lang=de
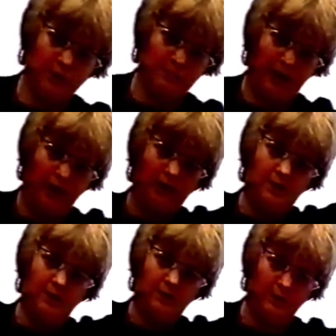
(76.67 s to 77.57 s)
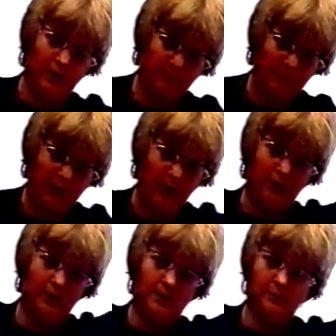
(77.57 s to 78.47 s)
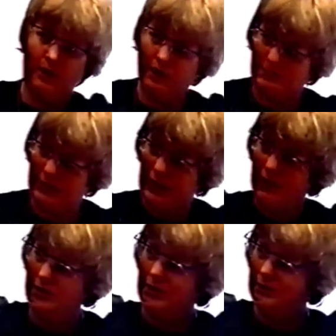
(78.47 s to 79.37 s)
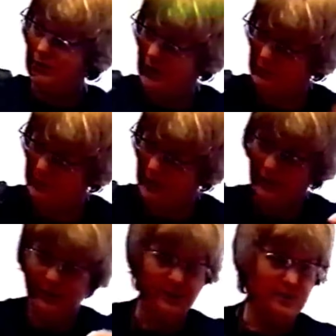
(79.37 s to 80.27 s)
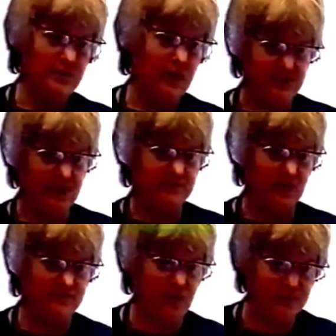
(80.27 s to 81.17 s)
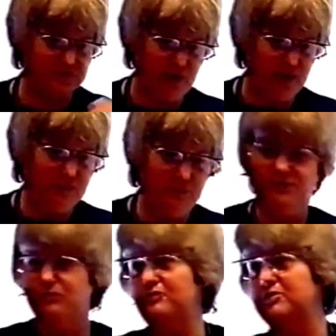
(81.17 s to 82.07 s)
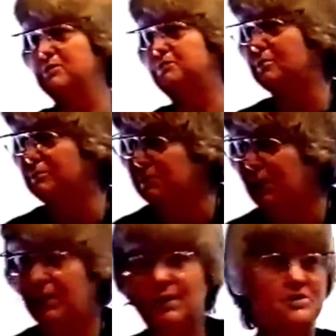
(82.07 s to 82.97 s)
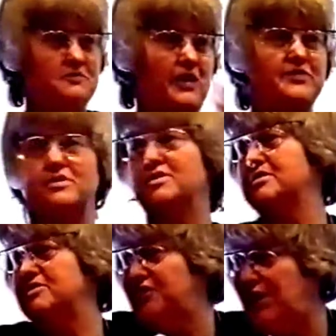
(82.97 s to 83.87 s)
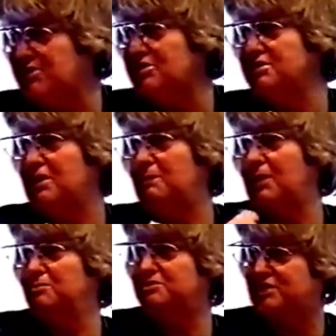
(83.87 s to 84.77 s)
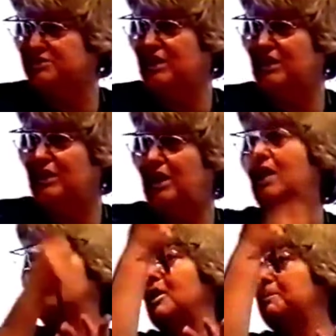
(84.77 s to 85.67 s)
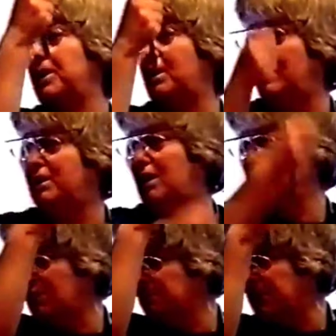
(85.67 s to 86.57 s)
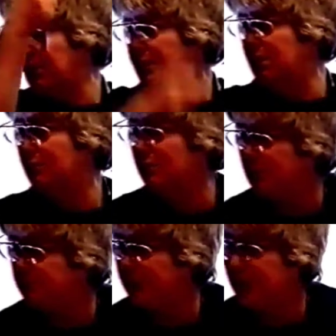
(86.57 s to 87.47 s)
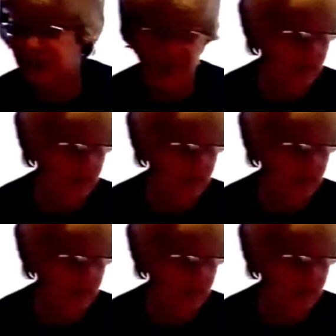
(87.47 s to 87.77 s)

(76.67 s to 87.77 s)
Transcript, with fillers: Akbar, Allahu Akbar, Allahu Akbar, Allahu Akbar. Na, denkt er, jetzt habe ich gerade mein Sufi-Diplom. Ich weiß ja, dass das falsch ist. Der Mann müsste ja sagen, Allahu Akbar, Allahu Akbar, Allahu Akbar.